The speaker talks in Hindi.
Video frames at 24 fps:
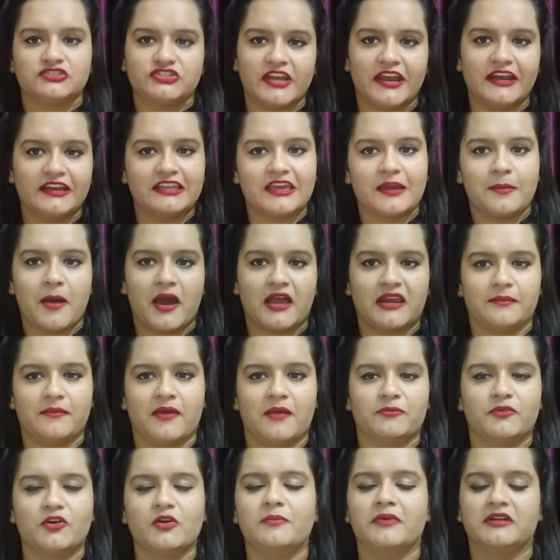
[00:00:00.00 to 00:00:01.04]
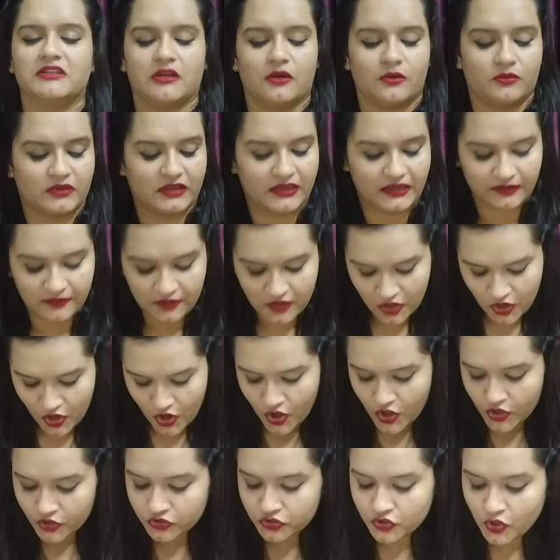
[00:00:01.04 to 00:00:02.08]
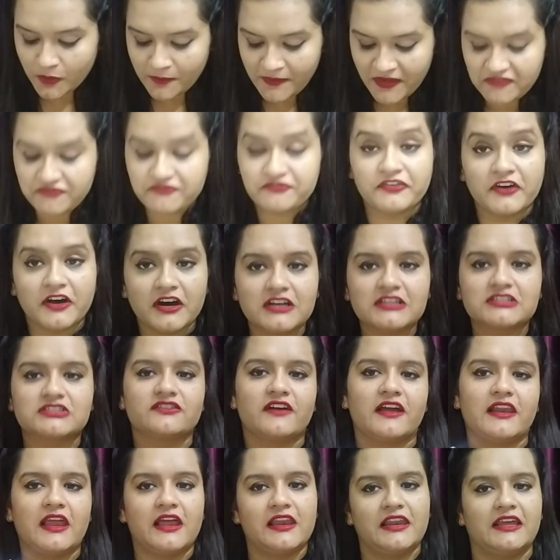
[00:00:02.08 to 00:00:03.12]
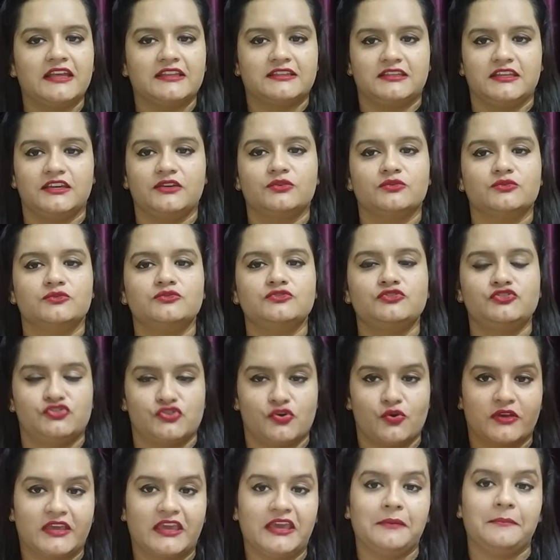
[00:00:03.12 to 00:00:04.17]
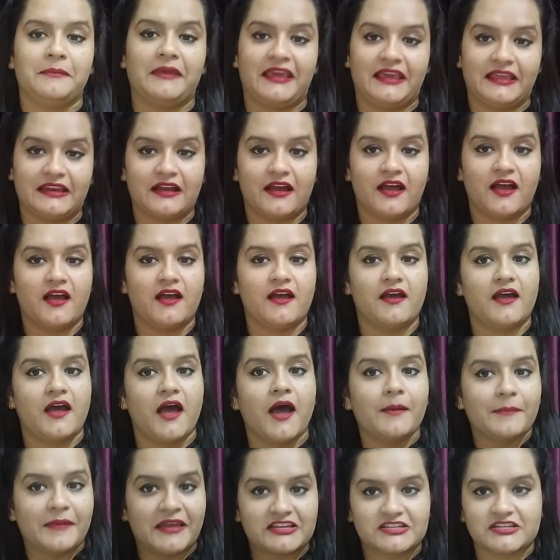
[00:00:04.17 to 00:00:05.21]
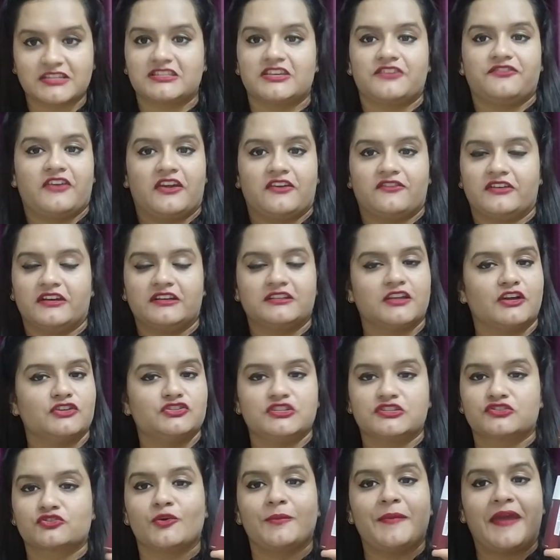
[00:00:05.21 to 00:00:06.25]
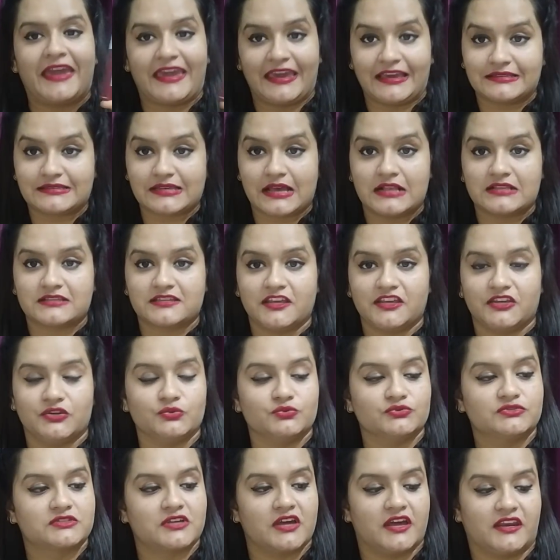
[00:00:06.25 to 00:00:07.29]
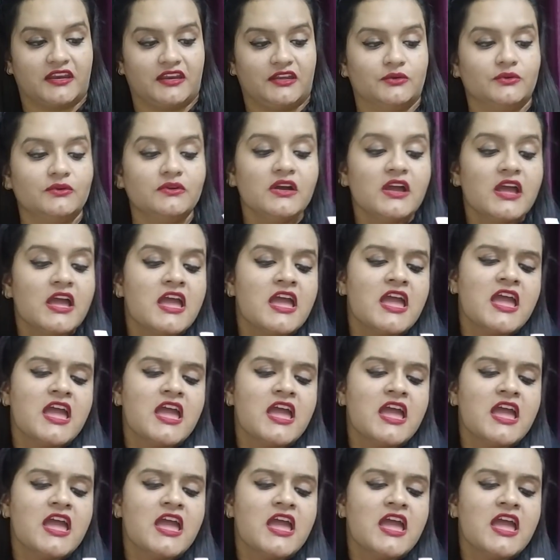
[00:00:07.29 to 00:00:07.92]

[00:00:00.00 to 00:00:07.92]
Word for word: शेड के बारे में आपको बताऊंगी तो मैं फ़र्स्ट वाला लेती हूँ जो कि मेरा हमेशा से फेवरेट था जिसको मैं एक साल से यूज़ कर रही हूँ